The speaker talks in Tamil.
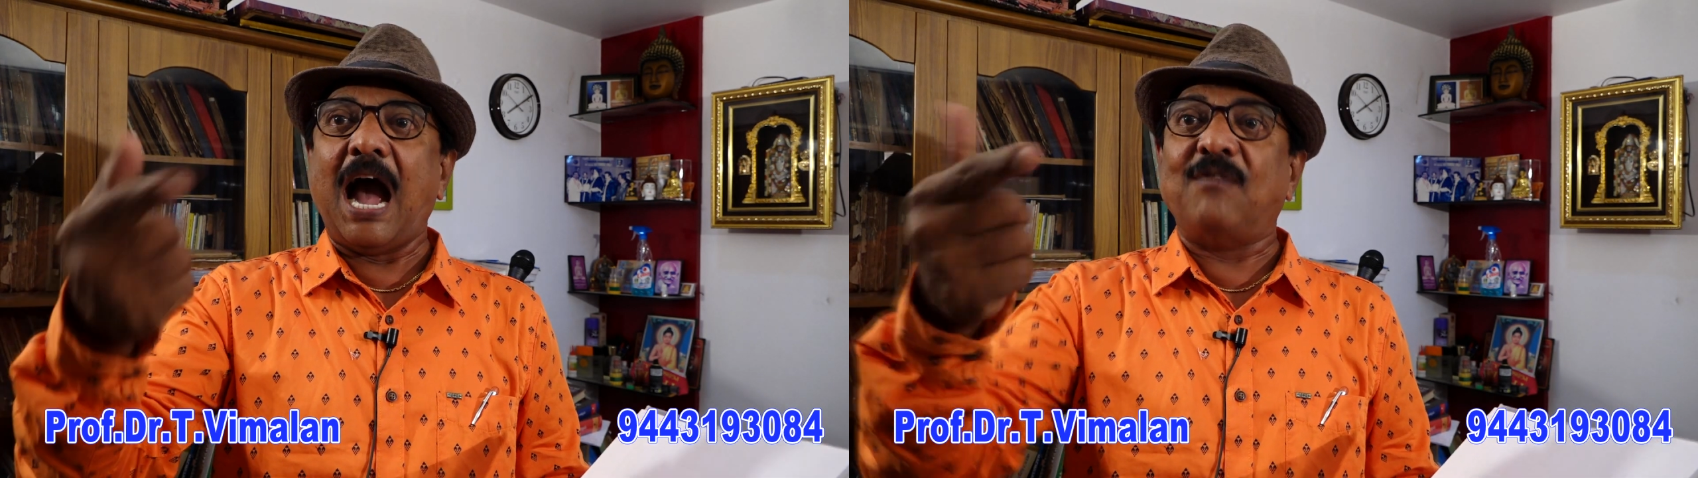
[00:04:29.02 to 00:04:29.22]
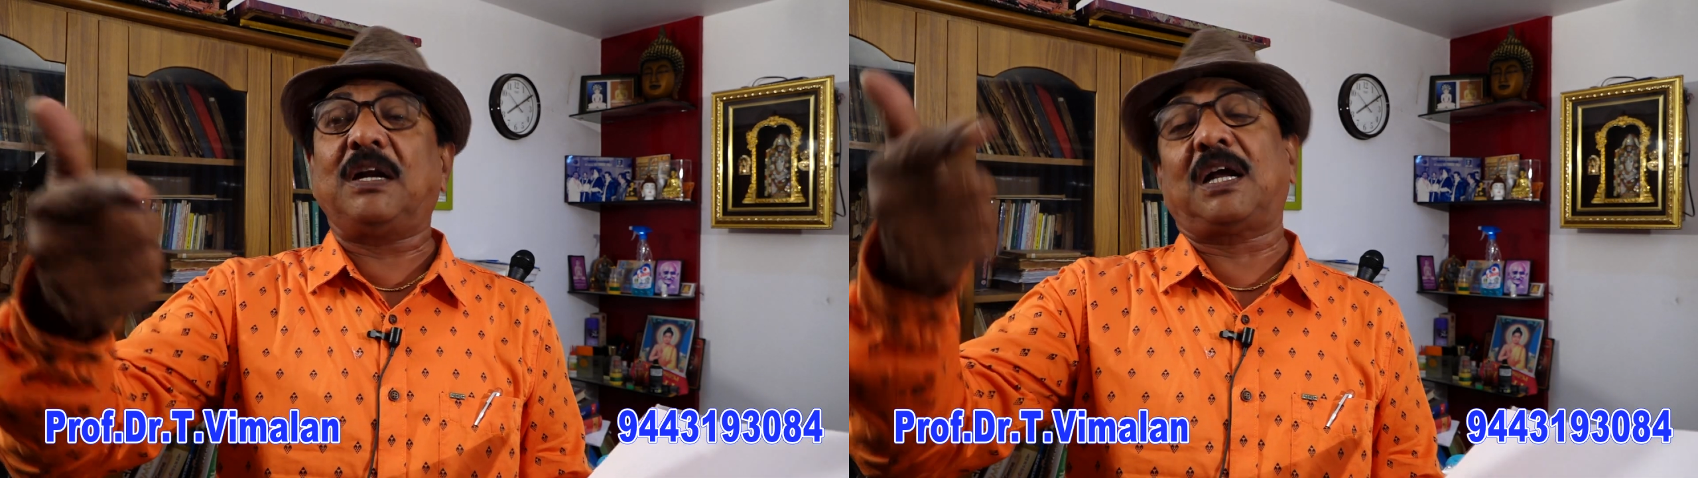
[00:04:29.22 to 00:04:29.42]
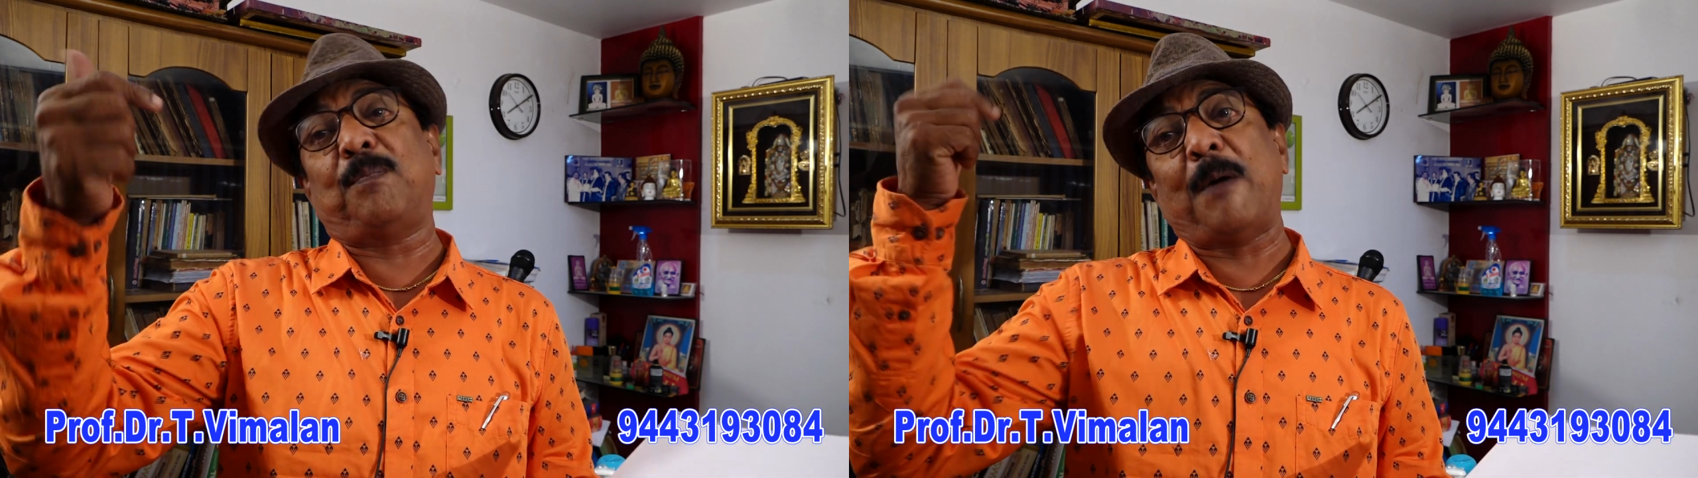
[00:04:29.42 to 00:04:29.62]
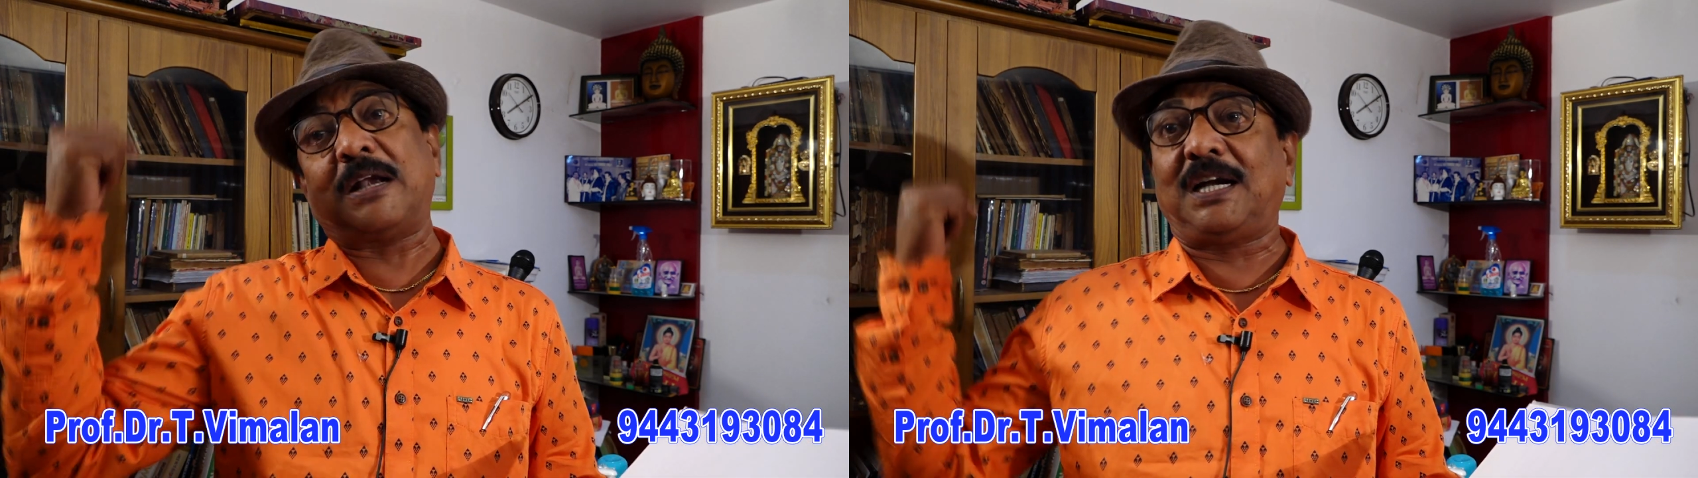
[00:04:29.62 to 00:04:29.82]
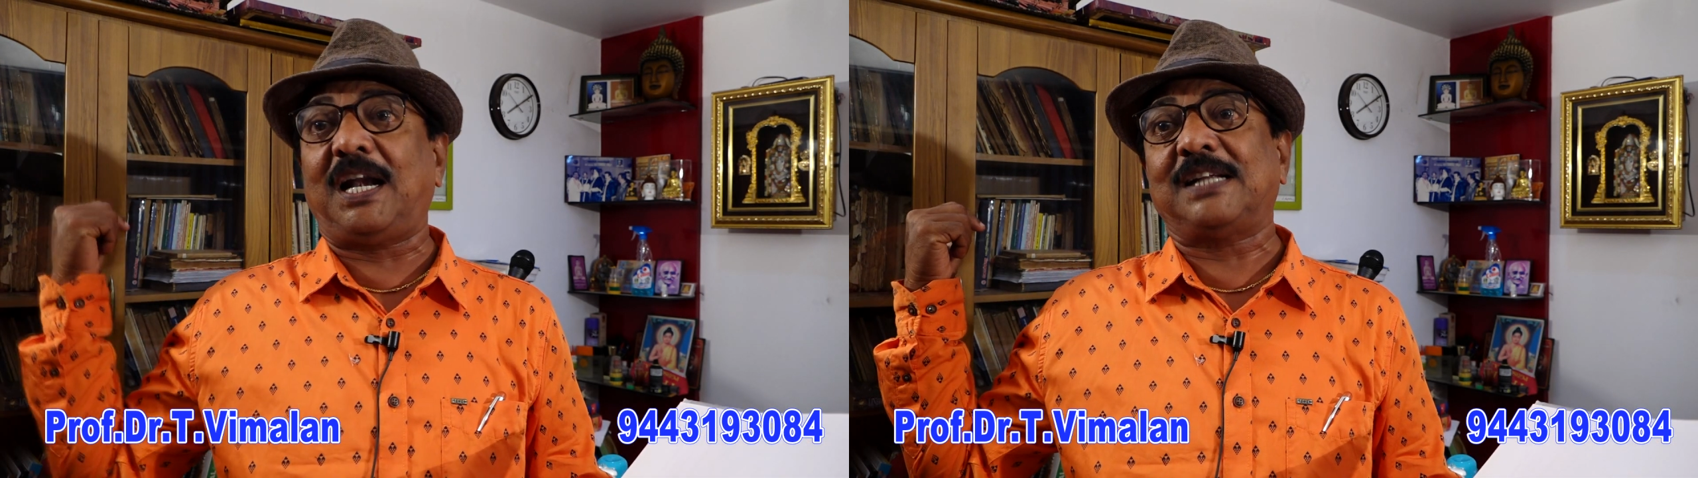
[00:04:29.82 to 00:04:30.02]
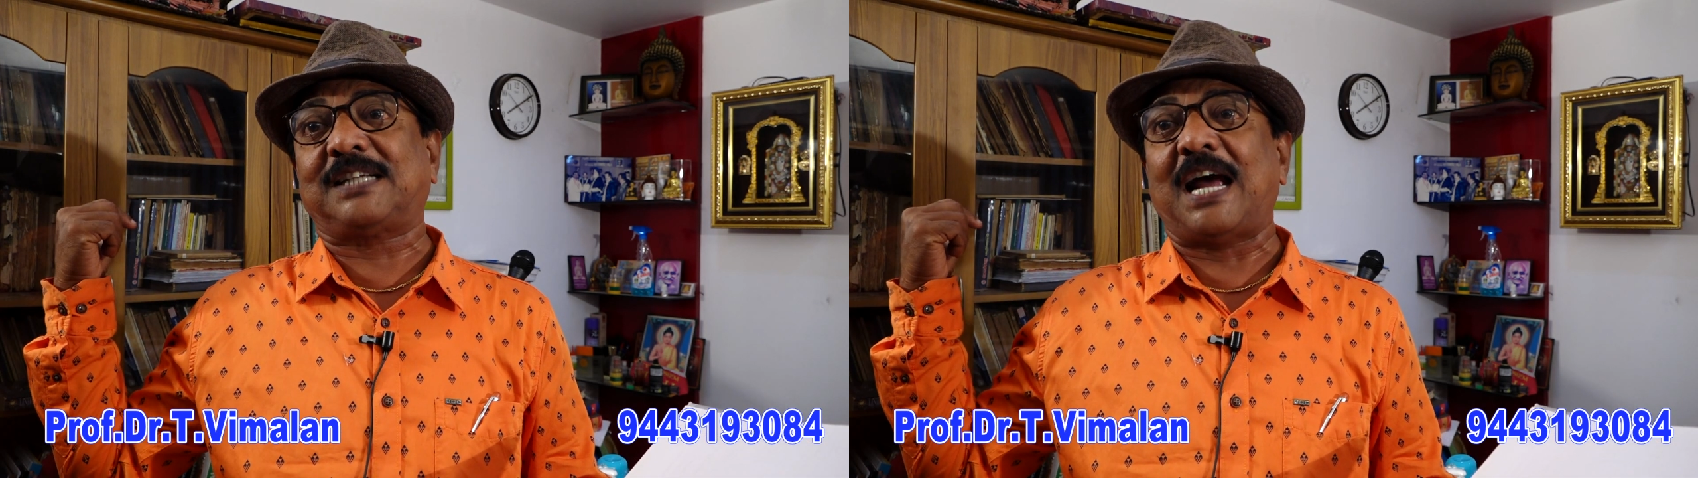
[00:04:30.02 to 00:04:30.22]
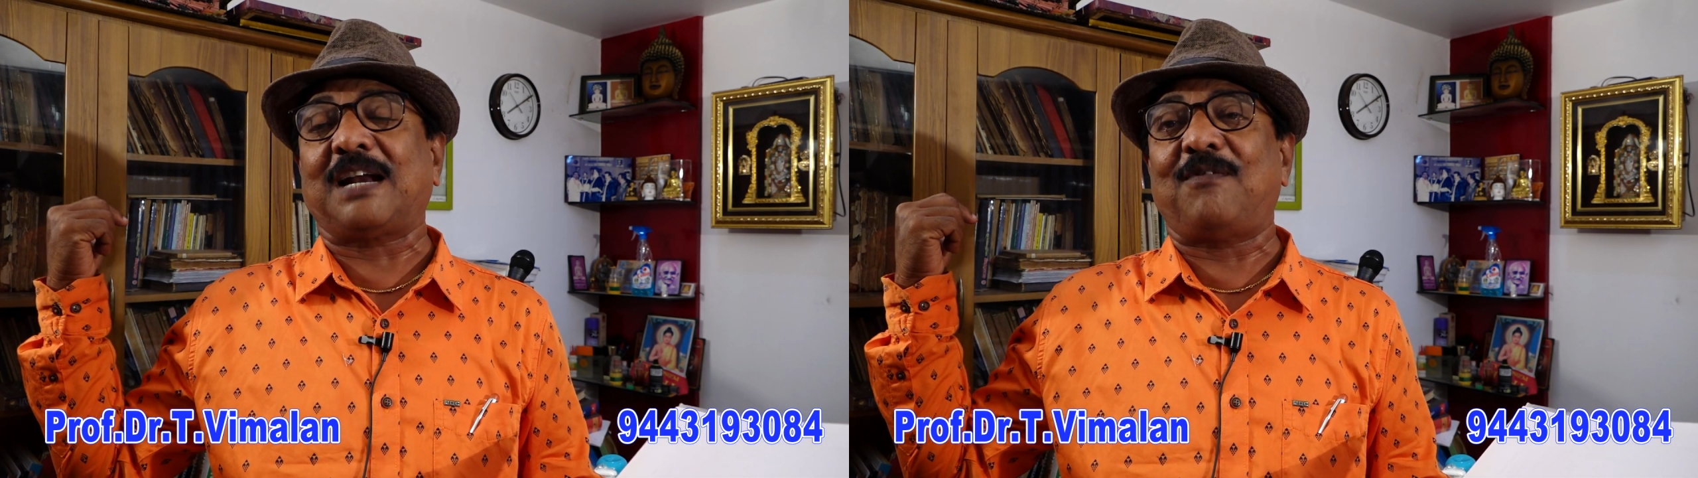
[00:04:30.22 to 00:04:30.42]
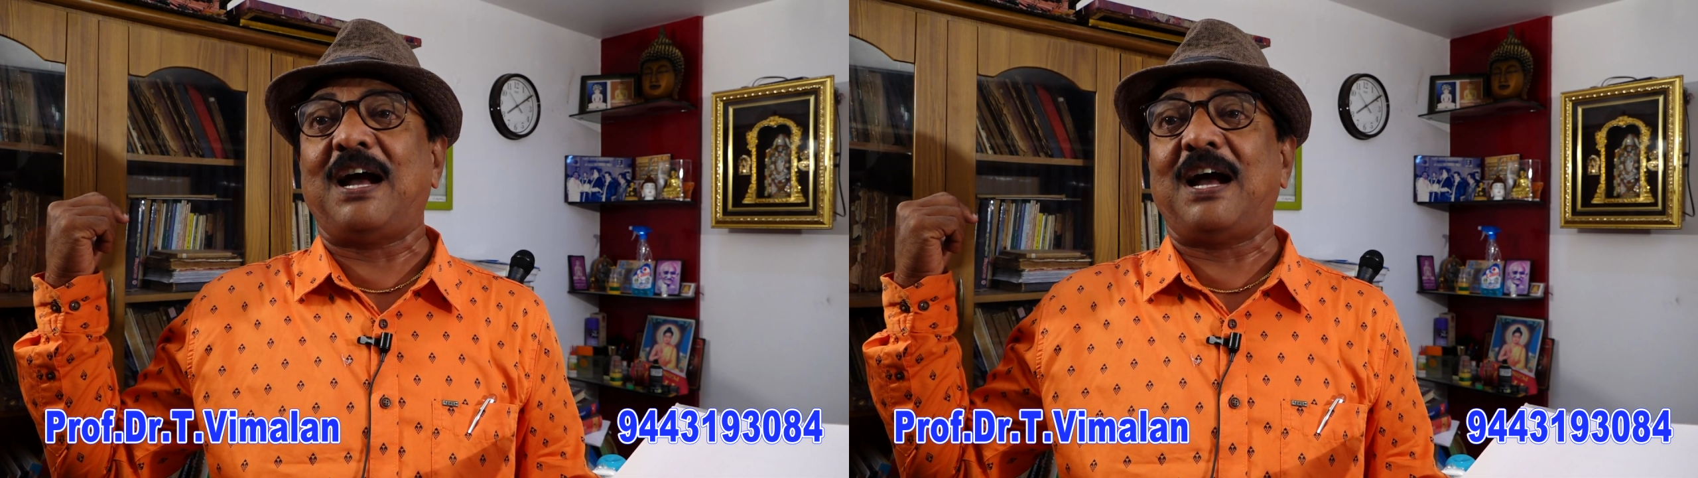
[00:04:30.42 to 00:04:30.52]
அவருக்கு பன்னெண்டில் சாரம்